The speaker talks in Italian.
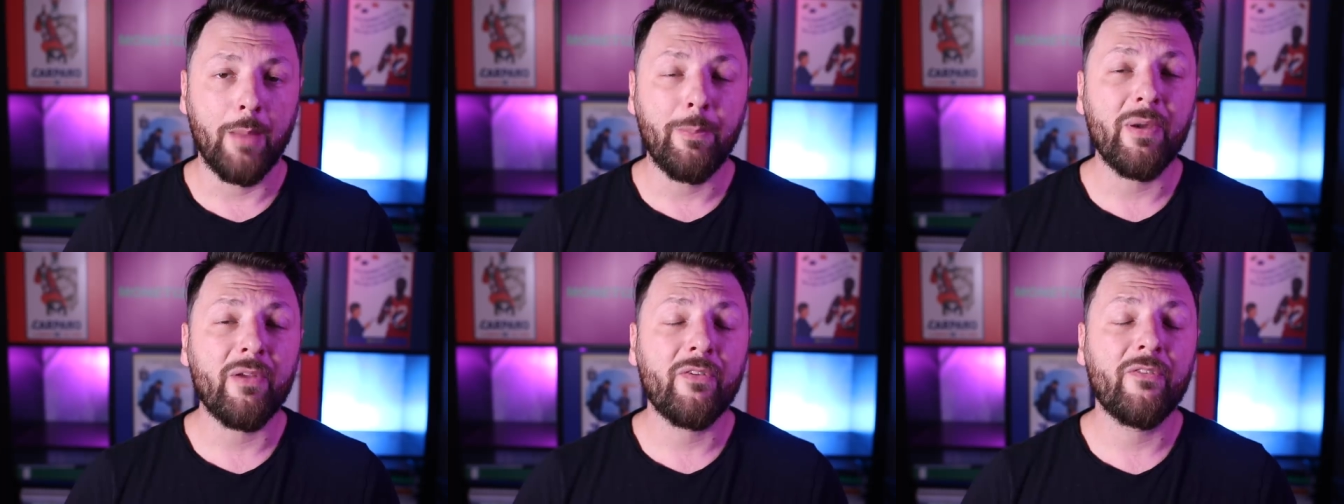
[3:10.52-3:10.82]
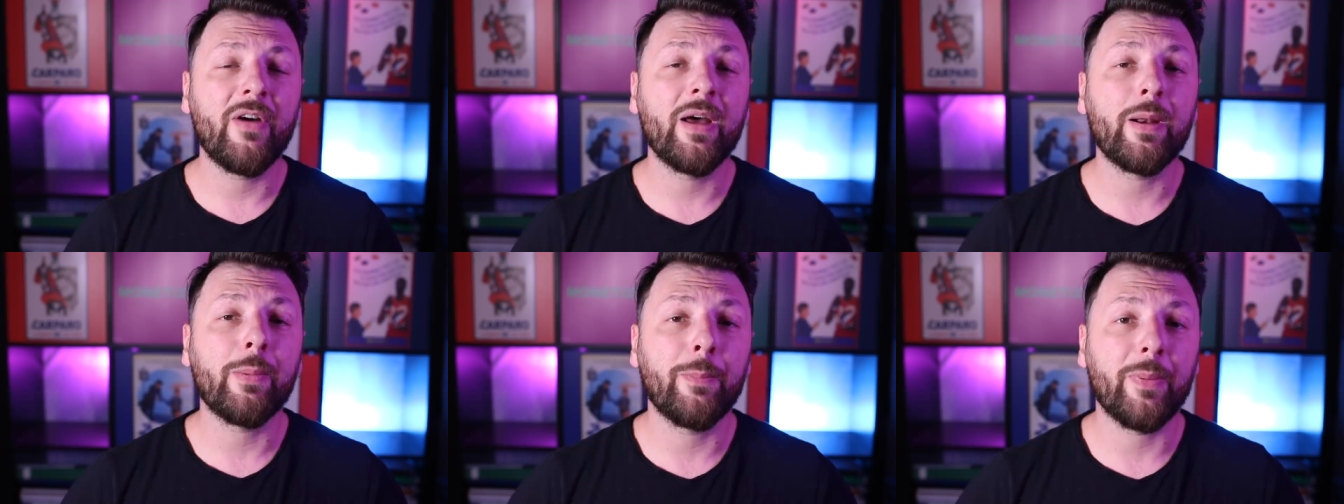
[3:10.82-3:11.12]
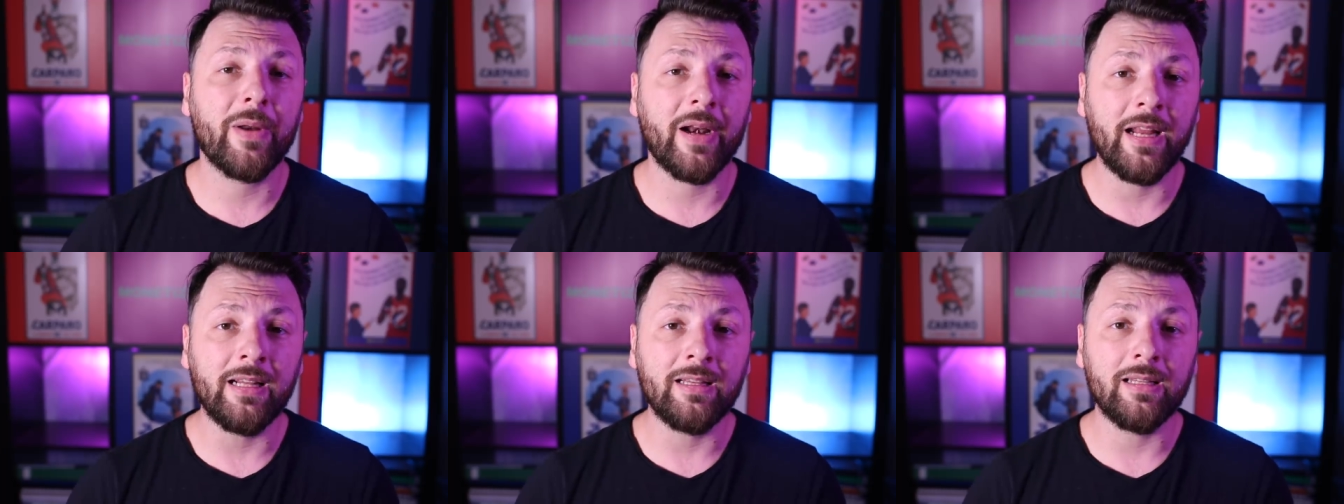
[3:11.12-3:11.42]
E per far
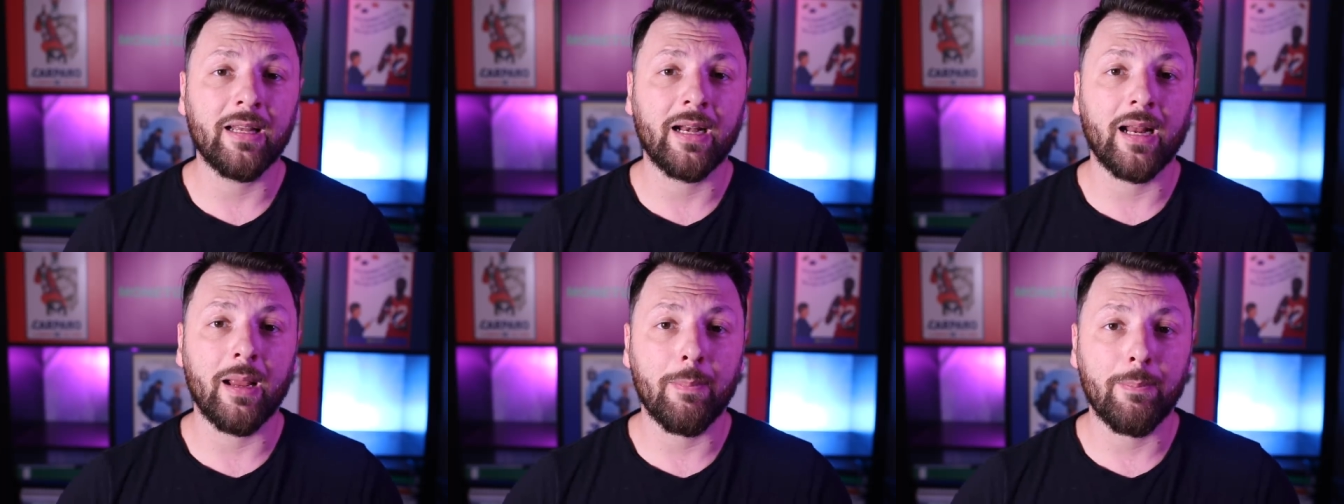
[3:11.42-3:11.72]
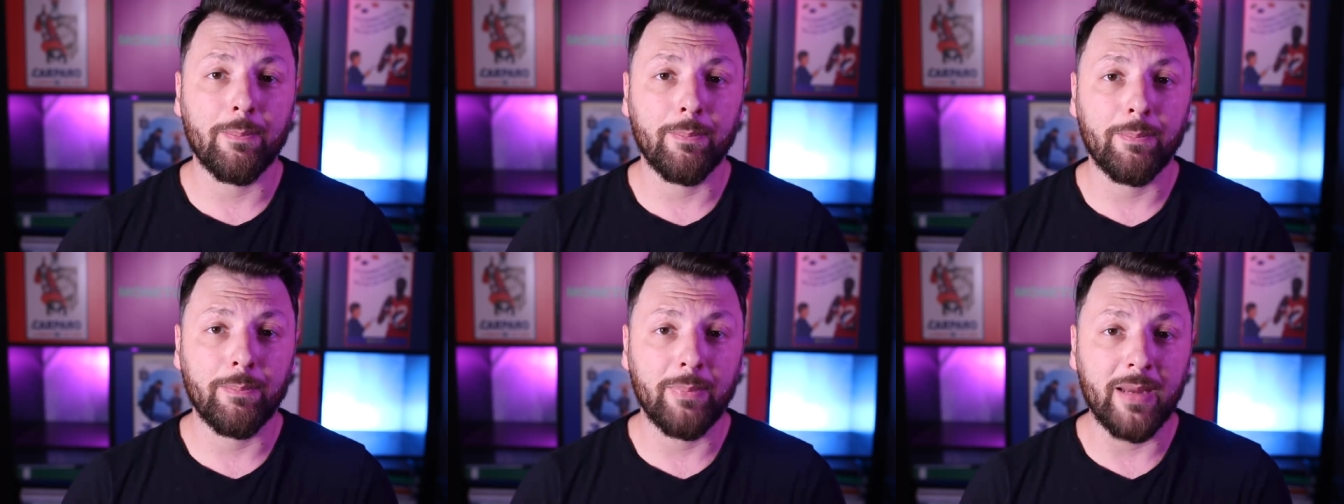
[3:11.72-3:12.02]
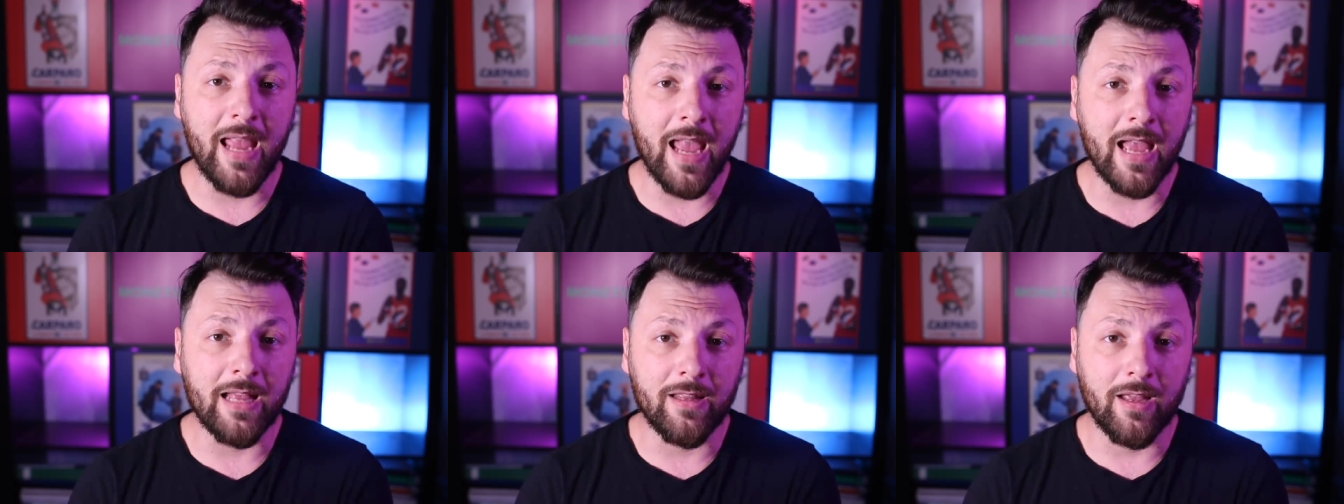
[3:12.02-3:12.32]
prendere
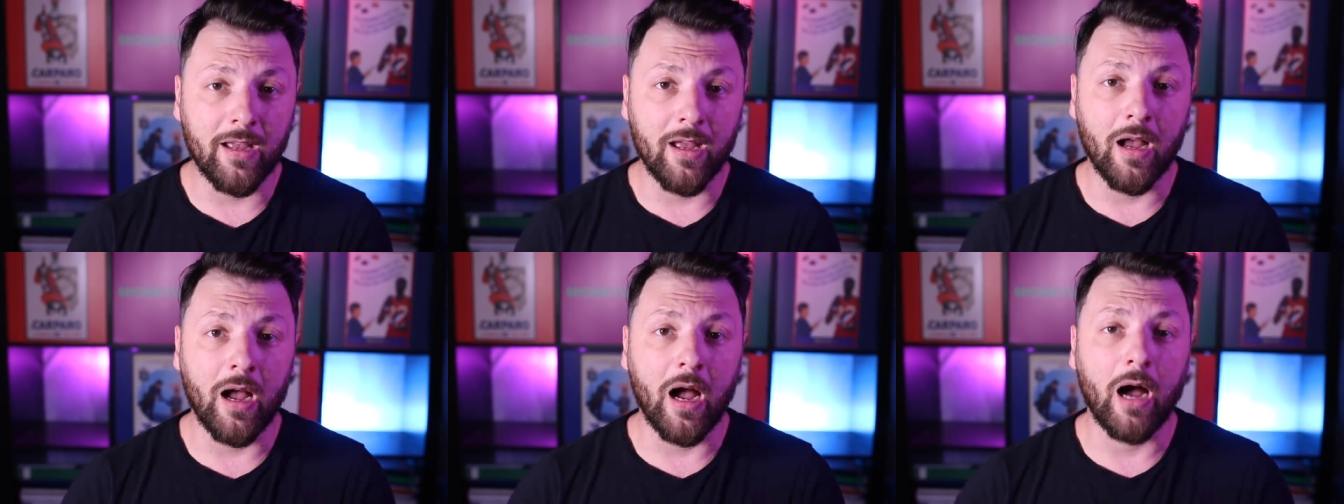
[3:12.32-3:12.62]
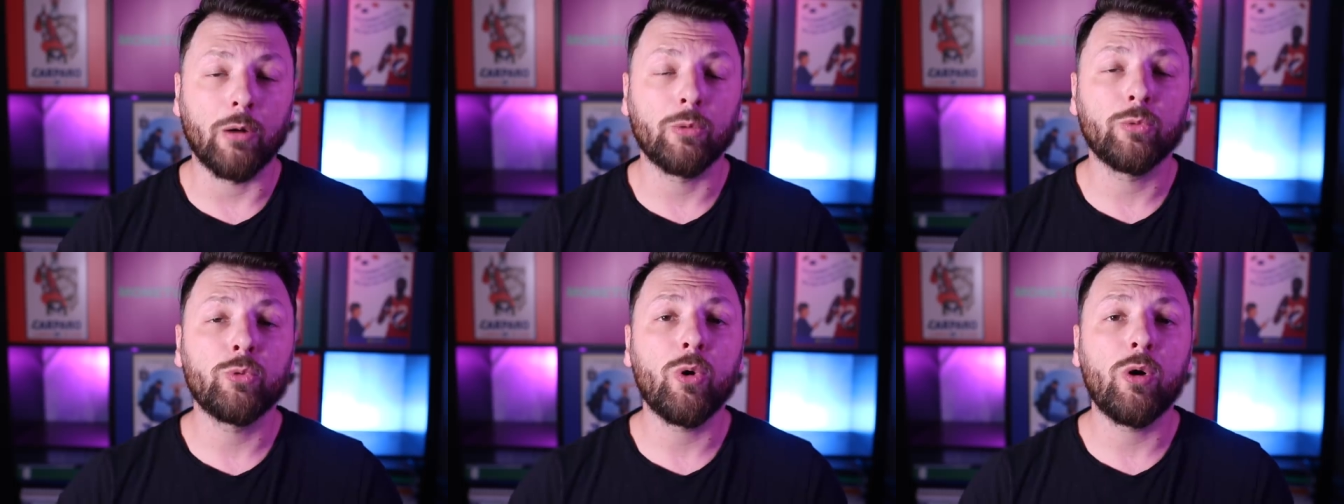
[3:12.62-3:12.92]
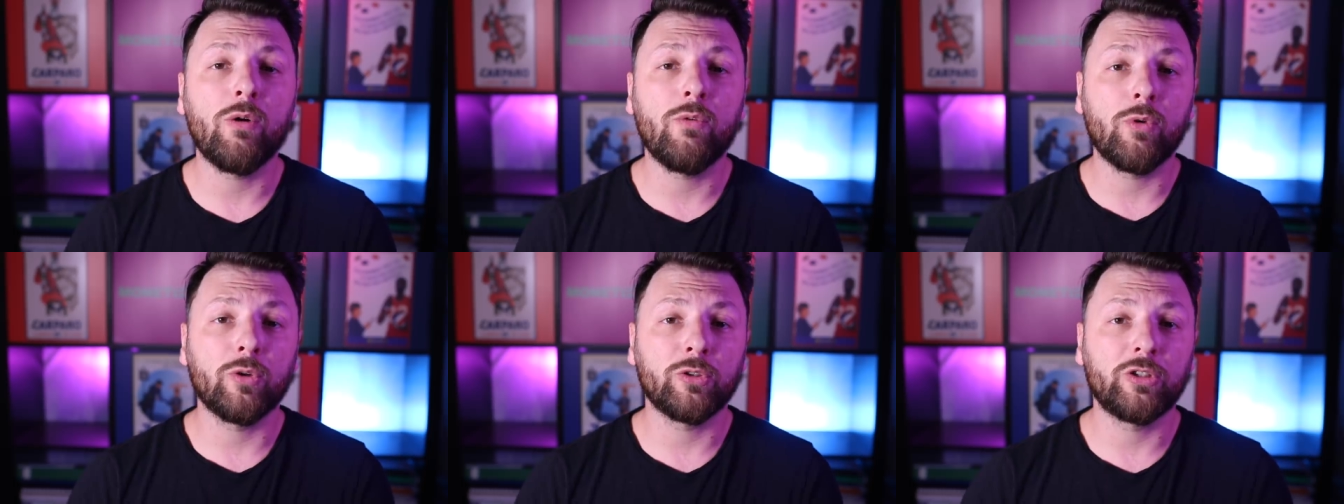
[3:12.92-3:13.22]
piede a un
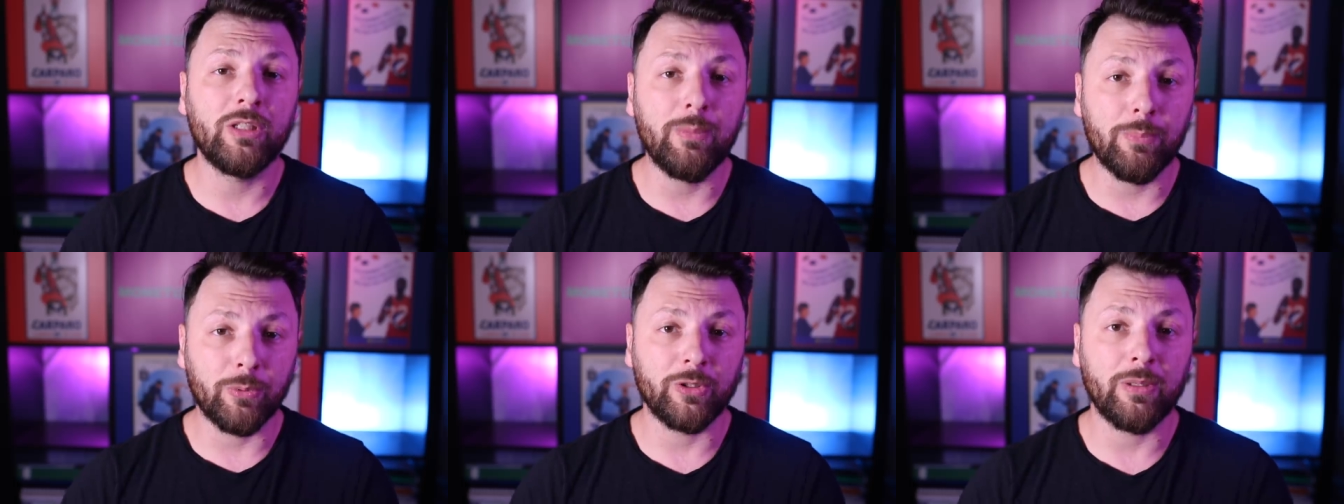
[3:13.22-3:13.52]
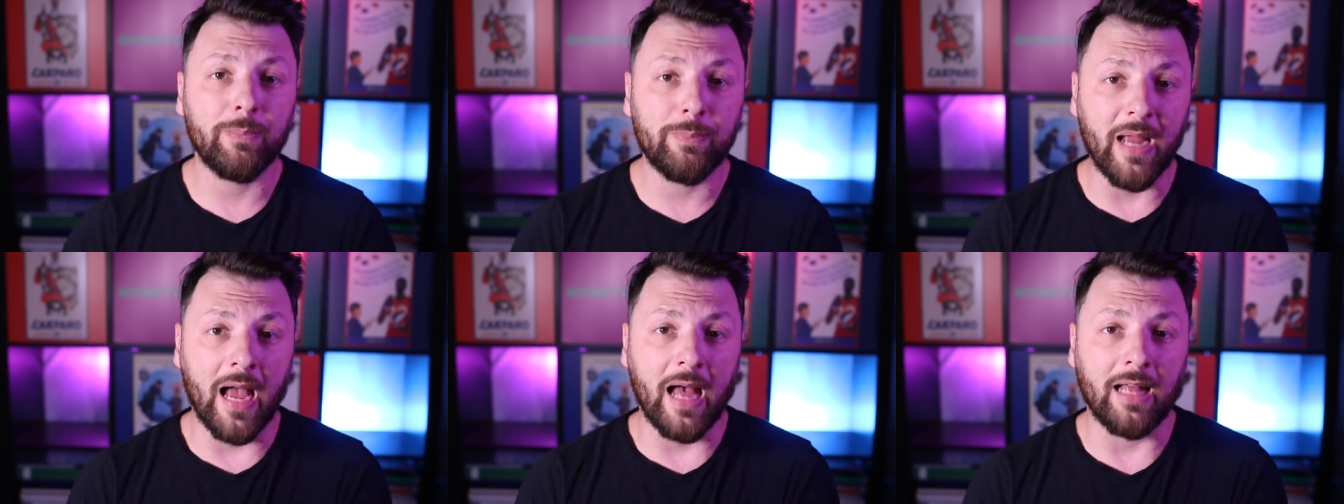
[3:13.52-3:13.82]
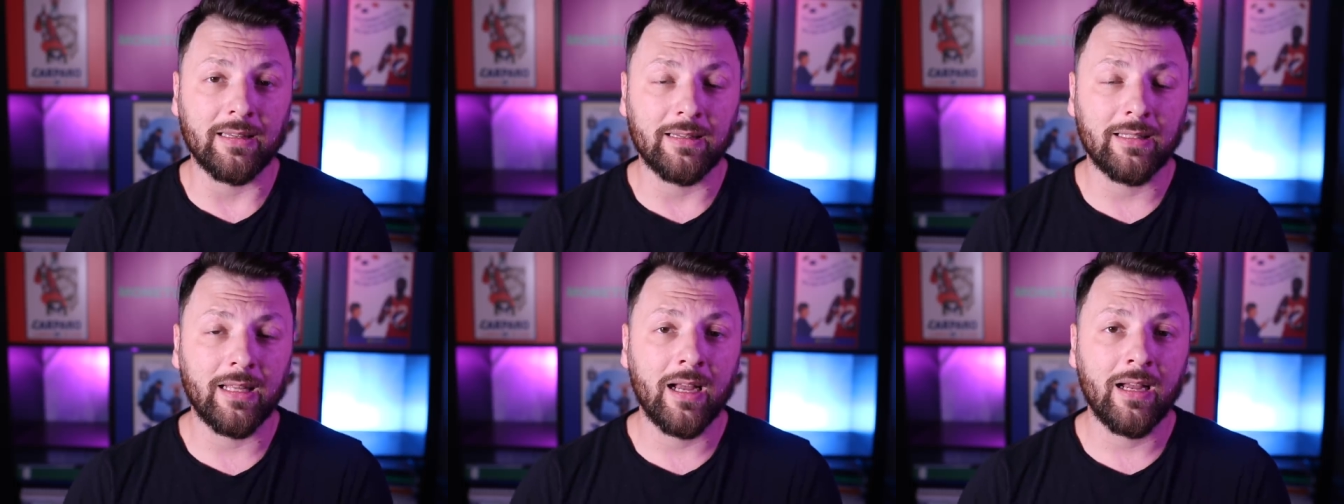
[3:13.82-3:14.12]
nuovo tipo di
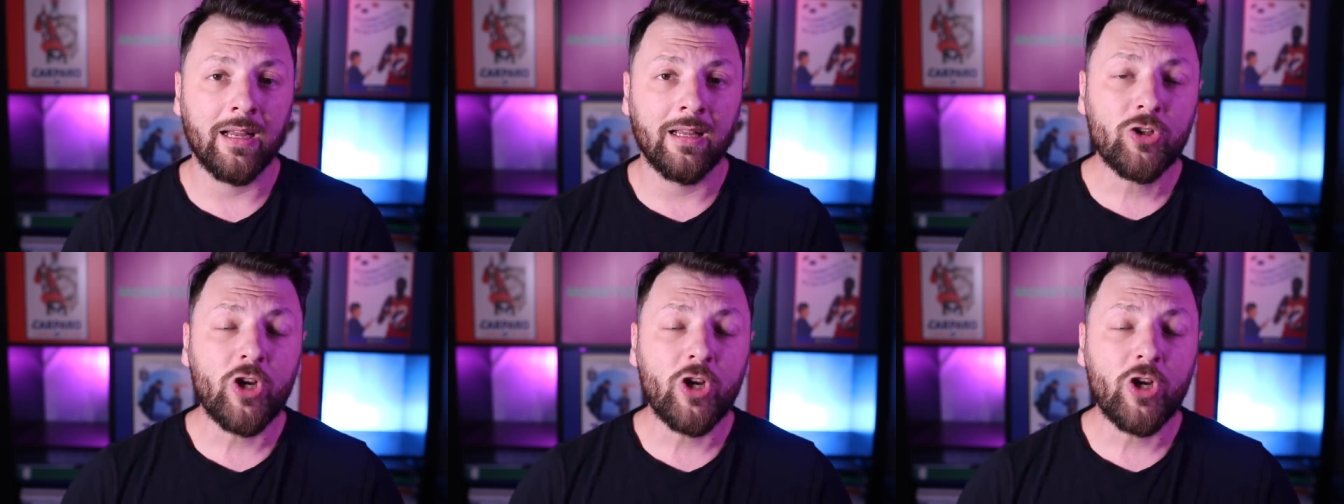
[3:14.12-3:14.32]
pianta,